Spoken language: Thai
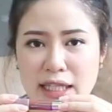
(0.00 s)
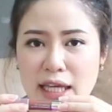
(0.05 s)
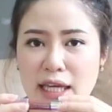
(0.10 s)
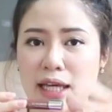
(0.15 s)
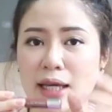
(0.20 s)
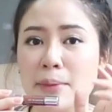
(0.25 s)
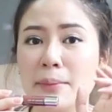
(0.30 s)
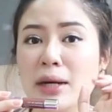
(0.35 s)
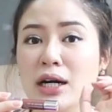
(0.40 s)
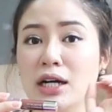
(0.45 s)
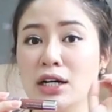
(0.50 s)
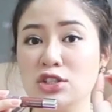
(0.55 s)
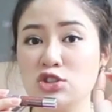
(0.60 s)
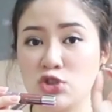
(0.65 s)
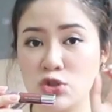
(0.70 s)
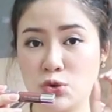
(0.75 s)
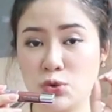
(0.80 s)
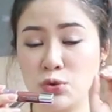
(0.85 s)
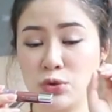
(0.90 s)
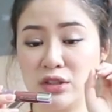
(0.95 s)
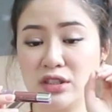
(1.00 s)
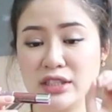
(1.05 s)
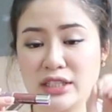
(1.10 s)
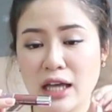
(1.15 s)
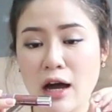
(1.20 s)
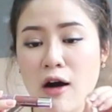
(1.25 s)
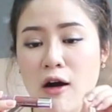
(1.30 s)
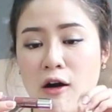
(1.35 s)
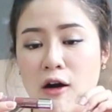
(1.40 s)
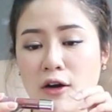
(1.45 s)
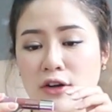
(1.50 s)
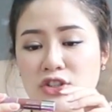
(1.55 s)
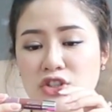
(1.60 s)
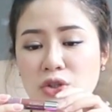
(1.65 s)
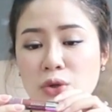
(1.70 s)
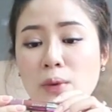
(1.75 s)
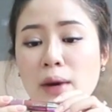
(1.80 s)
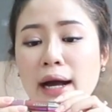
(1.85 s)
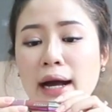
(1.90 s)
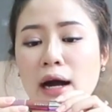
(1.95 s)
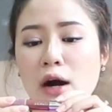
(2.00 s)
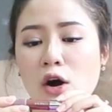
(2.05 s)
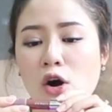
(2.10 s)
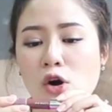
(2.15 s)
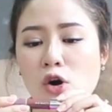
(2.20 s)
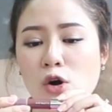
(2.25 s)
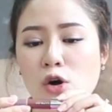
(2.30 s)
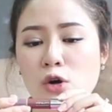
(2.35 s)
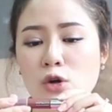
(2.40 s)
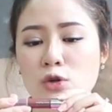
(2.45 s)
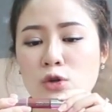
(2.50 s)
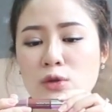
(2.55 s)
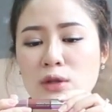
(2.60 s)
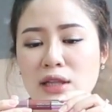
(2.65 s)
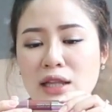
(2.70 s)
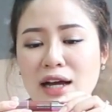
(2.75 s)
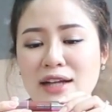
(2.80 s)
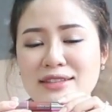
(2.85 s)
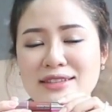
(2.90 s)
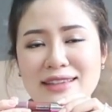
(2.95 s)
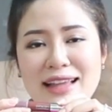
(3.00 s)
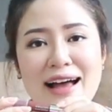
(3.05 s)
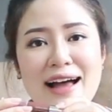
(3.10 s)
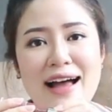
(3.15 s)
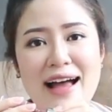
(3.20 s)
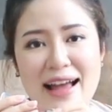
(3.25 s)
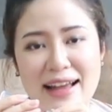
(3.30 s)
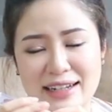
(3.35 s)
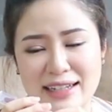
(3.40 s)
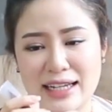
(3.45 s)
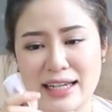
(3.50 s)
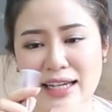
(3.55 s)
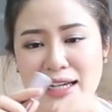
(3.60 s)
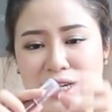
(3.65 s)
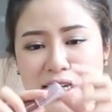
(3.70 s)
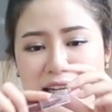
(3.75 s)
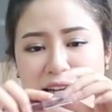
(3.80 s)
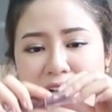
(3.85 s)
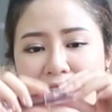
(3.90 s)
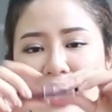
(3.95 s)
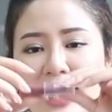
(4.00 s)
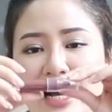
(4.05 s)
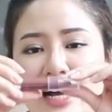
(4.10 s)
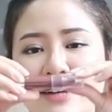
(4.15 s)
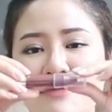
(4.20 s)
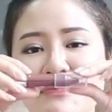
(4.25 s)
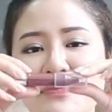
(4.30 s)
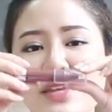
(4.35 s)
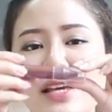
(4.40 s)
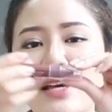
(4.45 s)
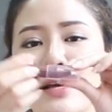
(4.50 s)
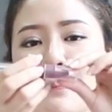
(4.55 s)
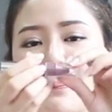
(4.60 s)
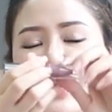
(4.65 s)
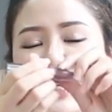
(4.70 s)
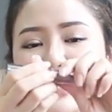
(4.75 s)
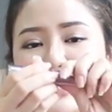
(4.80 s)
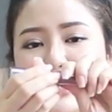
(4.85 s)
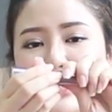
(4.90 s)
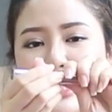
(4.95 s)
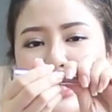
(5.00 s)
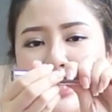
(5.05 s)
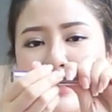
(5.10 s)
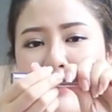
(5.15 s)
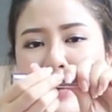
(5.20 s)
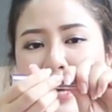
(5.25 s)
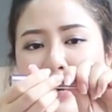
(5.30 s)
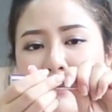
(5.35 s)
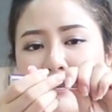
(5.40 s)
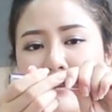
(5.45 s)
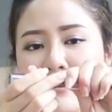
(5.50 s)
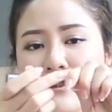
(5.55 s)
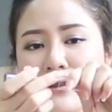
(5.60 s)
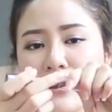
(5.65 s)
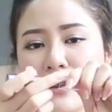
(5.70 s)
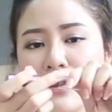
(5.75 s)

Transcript: สีเบอร์02ชื่อว่า Whole Lotta Honey นะคะเป็นสีแบบ